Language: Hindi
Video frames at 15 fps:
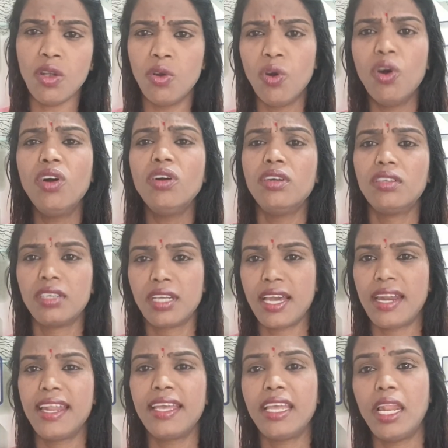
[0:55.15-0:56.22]
ओ
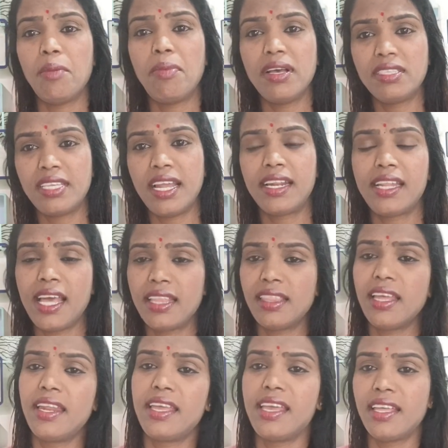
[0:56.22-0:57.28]
करने के लिए बाद सैलरी आता
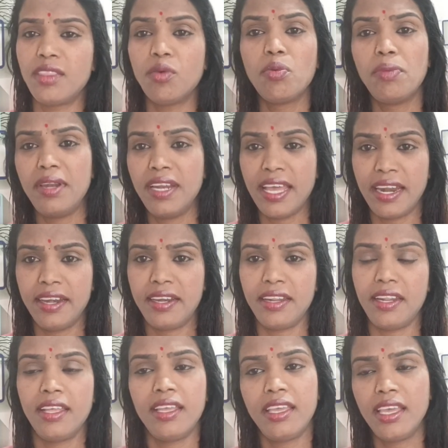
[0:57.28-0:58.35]
है नहीं आता वो भी गारंटी
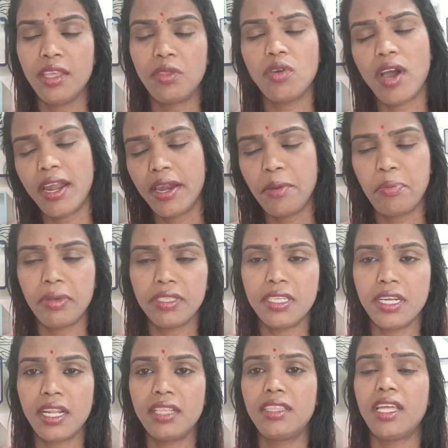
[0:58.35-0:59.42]
नहीं ये तो हंड्रेड
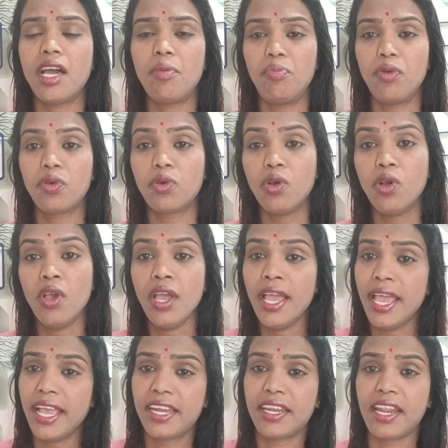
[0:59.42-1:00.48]
परसेंट रहता है आप लोग को
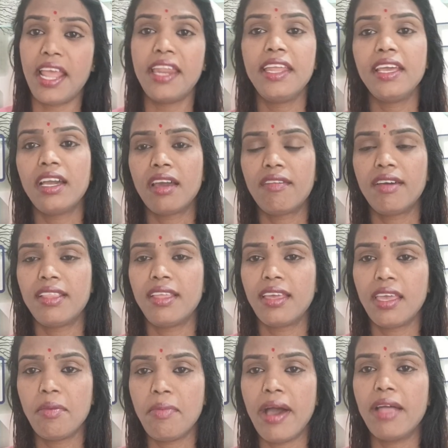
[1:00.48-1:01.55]
एक ट्रेनिंग करवा
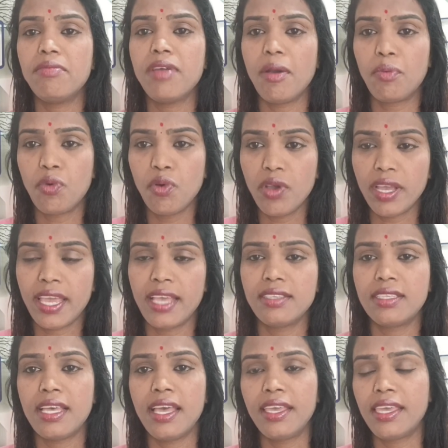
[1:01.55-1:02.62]
देगी बाद में आपको
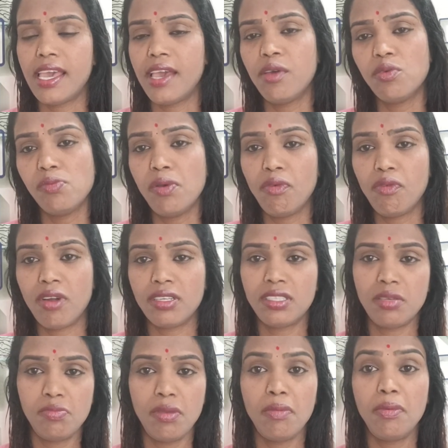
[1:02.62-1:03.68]
कैसा है क्या है वो मैं
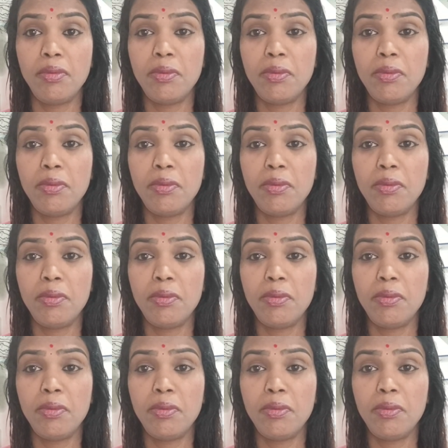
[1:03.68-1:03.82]
व्हाट्सअप में भी